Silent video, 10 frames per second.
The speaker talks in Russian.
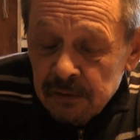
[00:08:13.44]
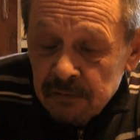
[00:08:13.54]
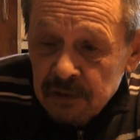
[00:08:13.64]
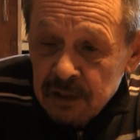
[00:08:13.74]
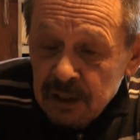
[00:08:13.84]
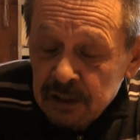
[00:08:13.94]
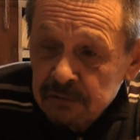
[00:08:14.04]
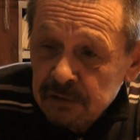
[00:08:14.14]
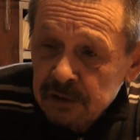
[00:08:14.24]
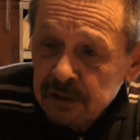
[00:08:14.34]

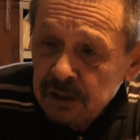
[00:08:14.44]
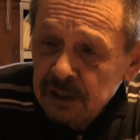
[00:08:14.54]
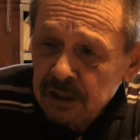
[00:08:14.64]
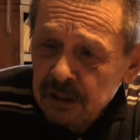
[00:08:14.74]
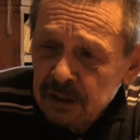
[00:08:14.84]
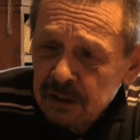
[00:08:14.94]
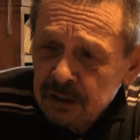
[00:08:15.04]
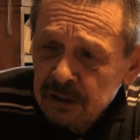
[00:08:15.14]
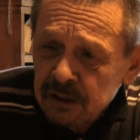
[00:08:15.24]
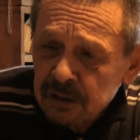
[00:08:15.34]
выглядывает
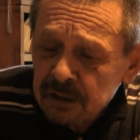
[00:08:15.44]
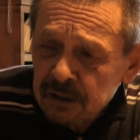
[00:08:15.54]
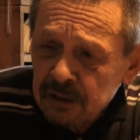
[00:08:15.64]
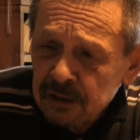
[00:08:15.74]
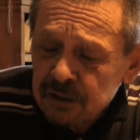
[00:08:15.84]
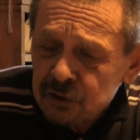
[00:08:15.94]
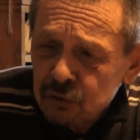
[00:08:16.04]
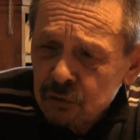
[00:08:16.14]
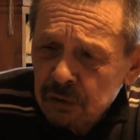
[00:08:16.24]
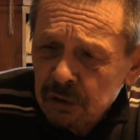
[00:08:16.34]

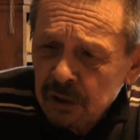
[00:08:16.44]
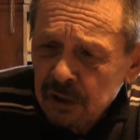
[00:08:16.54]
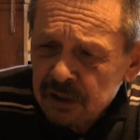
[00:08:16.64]
лицо